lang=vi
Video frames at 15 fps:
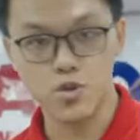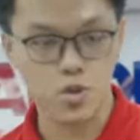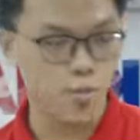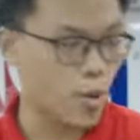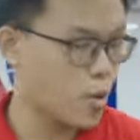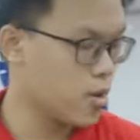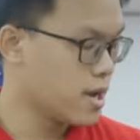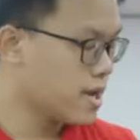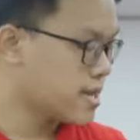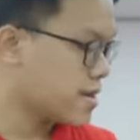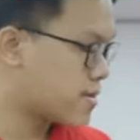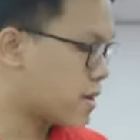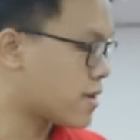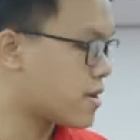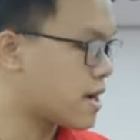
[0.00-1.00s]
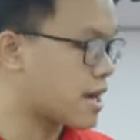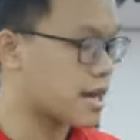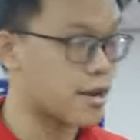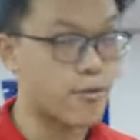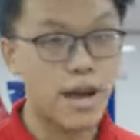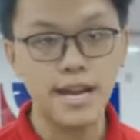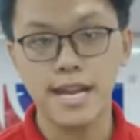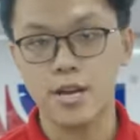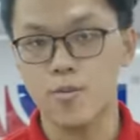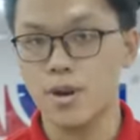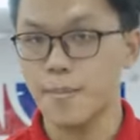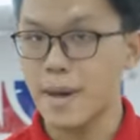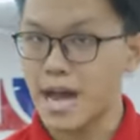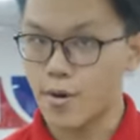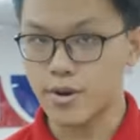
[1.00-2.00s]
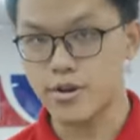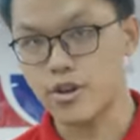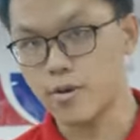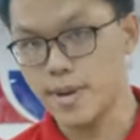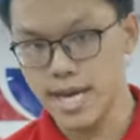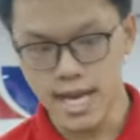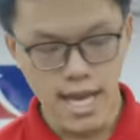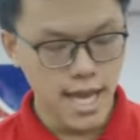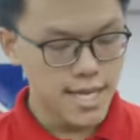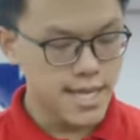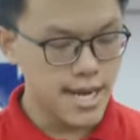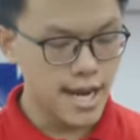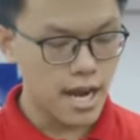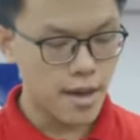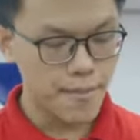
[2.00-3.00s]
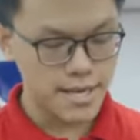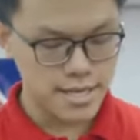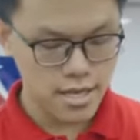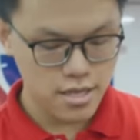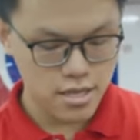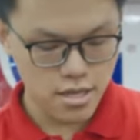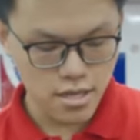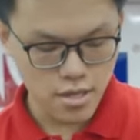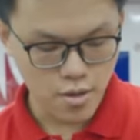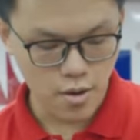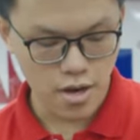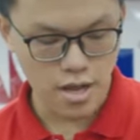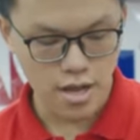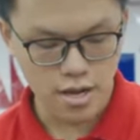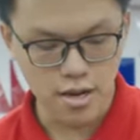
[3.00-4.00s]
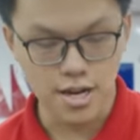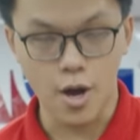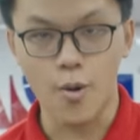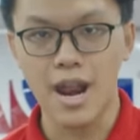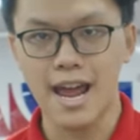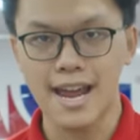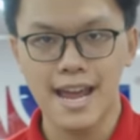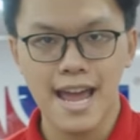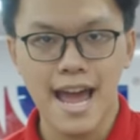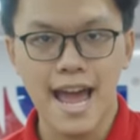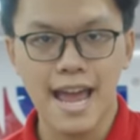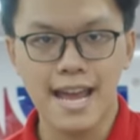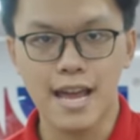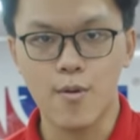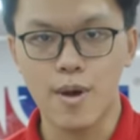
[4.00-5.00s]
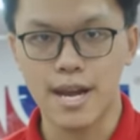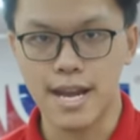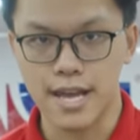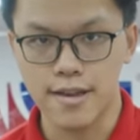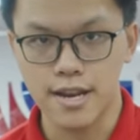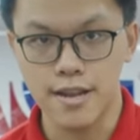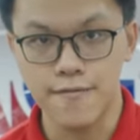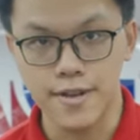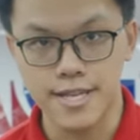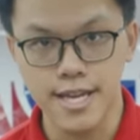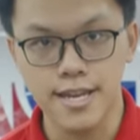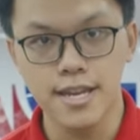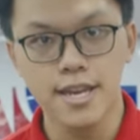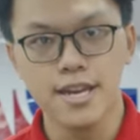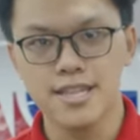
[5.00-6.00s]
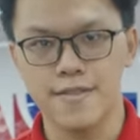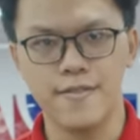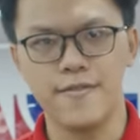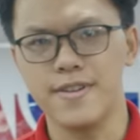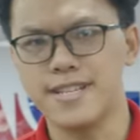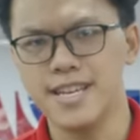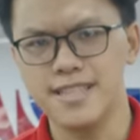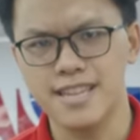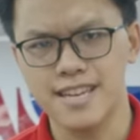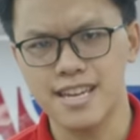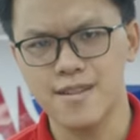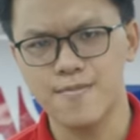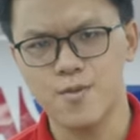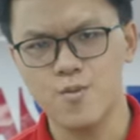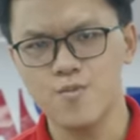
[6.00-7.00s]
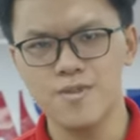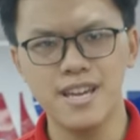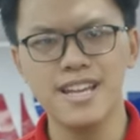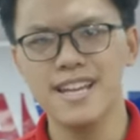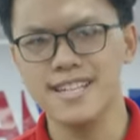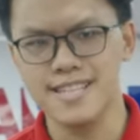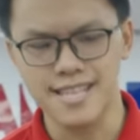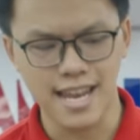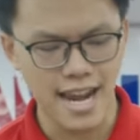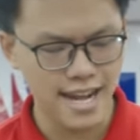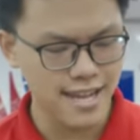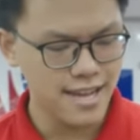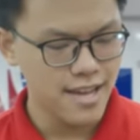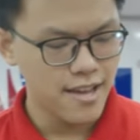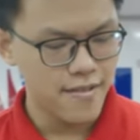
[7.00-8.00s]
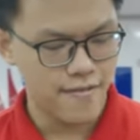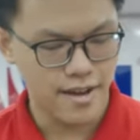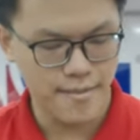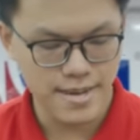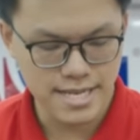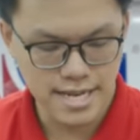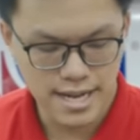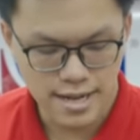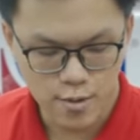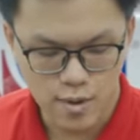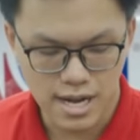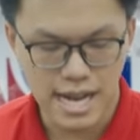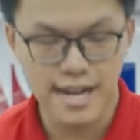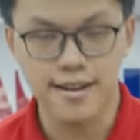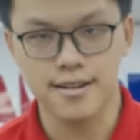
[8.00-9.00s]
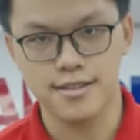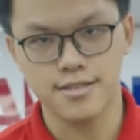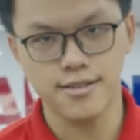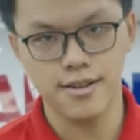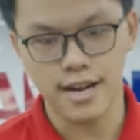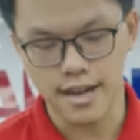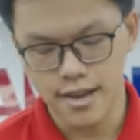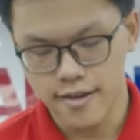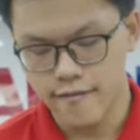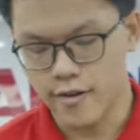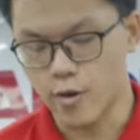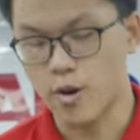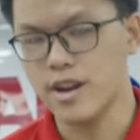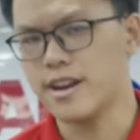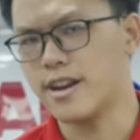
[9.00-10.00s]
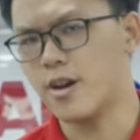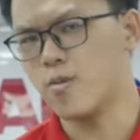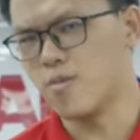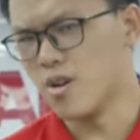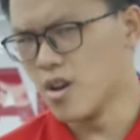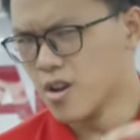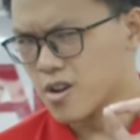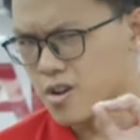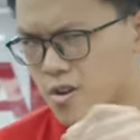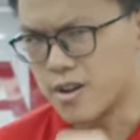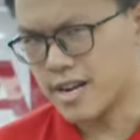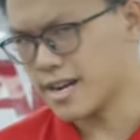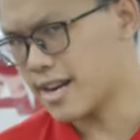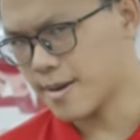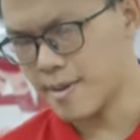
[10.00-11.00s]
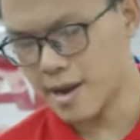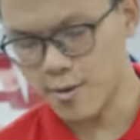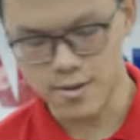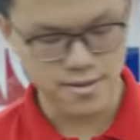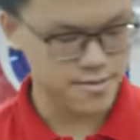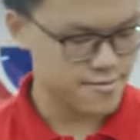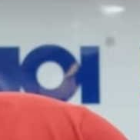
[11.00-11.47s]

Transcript: của Jumbo, tiếp theo nữa là cái rát này cũng là 3 quạt RGB, thế nên là mình sẽ gọi là cơ cấu lại 2 cái quạt này lên phía trên, tại vì phía trên thì anh em cũng ít khi nhìn thấy led đấy, và mình sẽ để quạt led đằng trước này và quạt led đằng hông, cực kỳ đẹp đẽ luôn.